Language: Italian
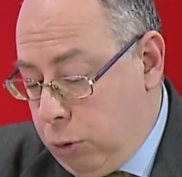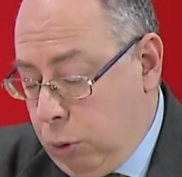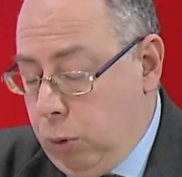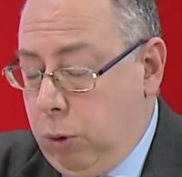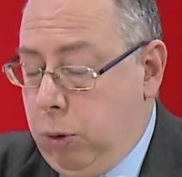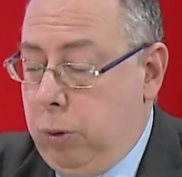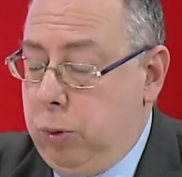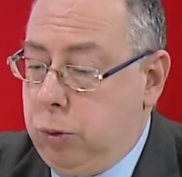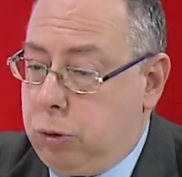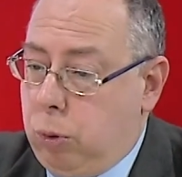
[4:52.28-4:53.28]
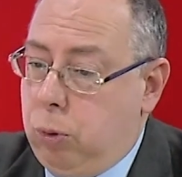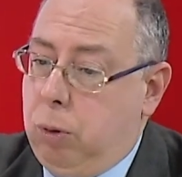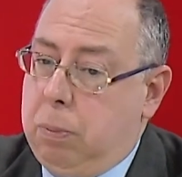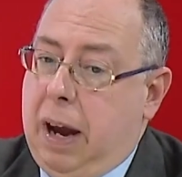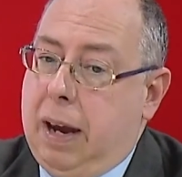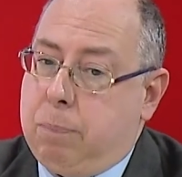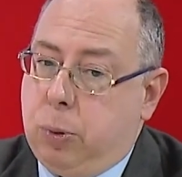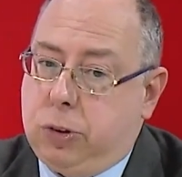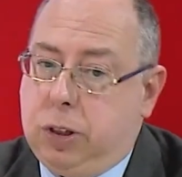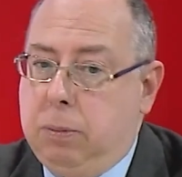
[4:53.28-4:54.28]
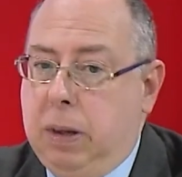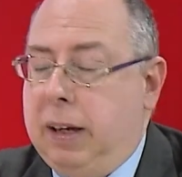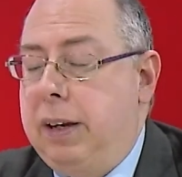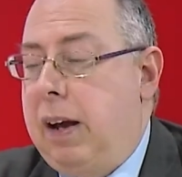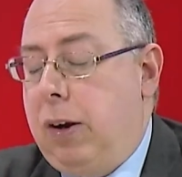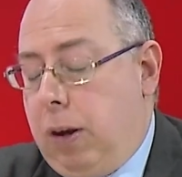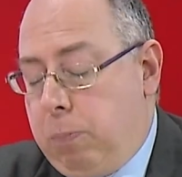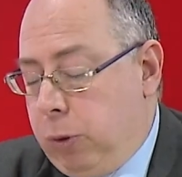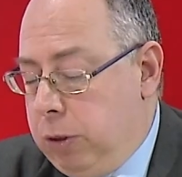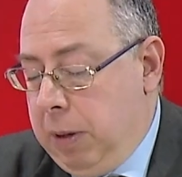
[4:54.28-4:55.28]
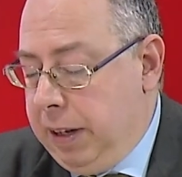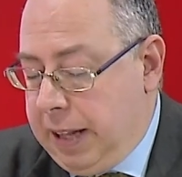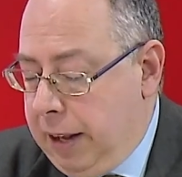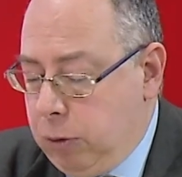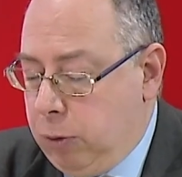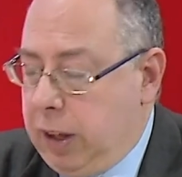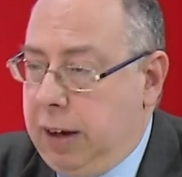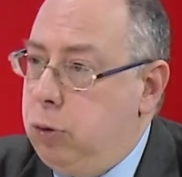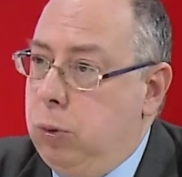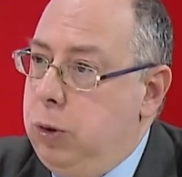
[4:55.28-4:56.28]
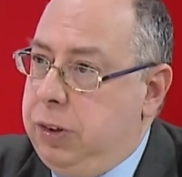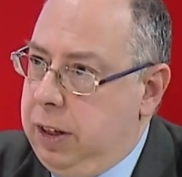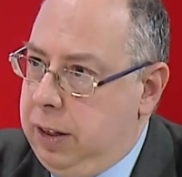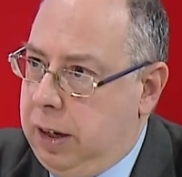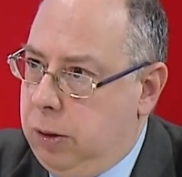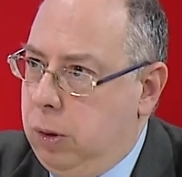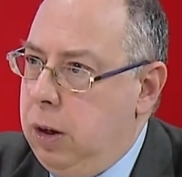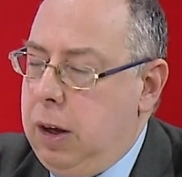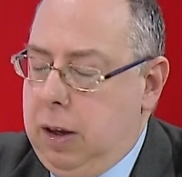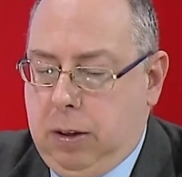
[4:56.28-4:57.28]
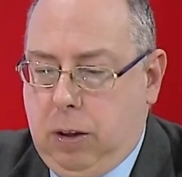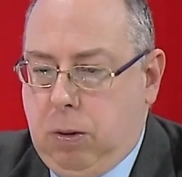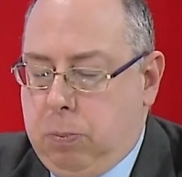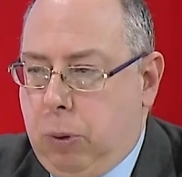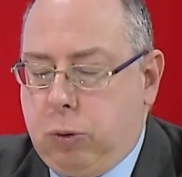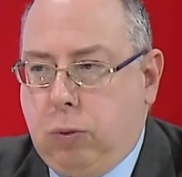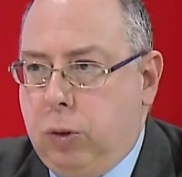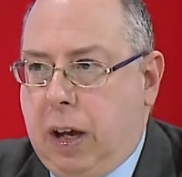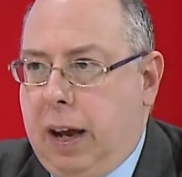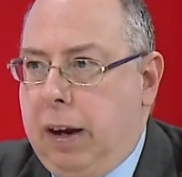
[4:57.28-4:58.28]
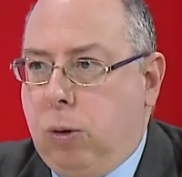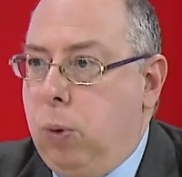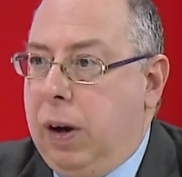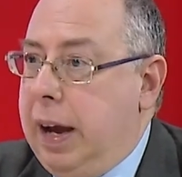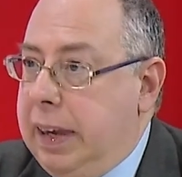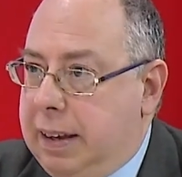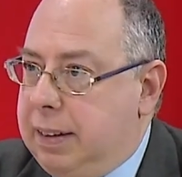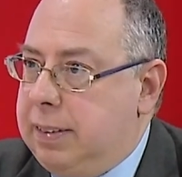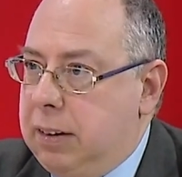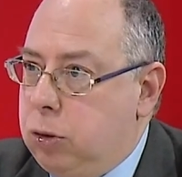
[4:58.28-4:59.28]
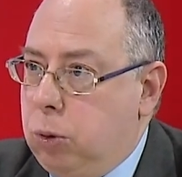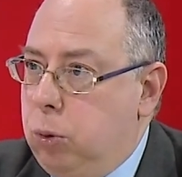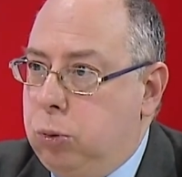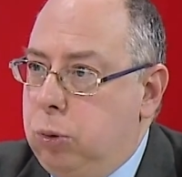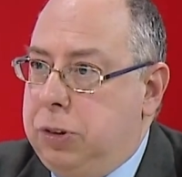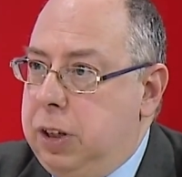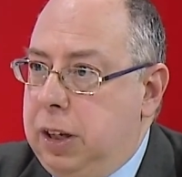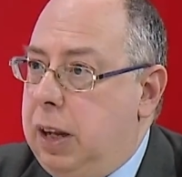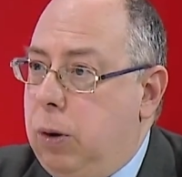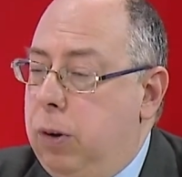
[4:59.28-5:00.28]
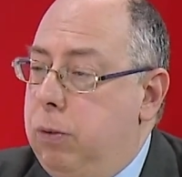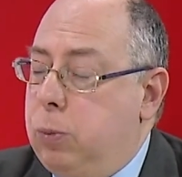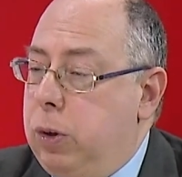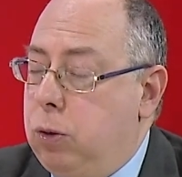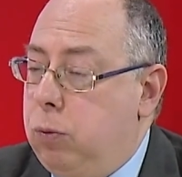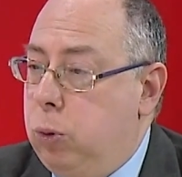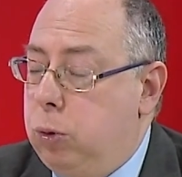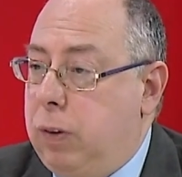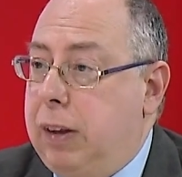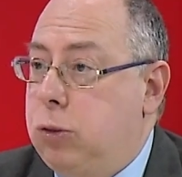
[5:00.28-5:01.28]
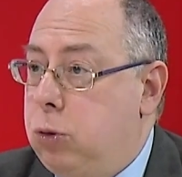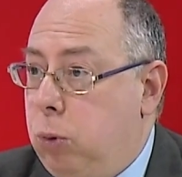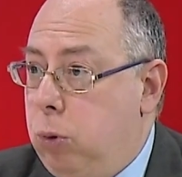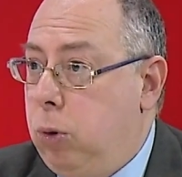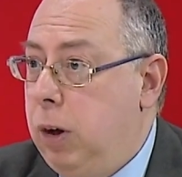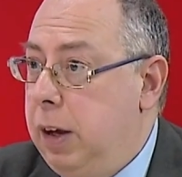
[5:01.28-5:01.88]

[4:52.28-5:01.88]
solo, non solo, ma è possibile, allora, è possibile intanto votare solo il sindaco, io posso votare con la X solo sul sindaco e questo voto va solo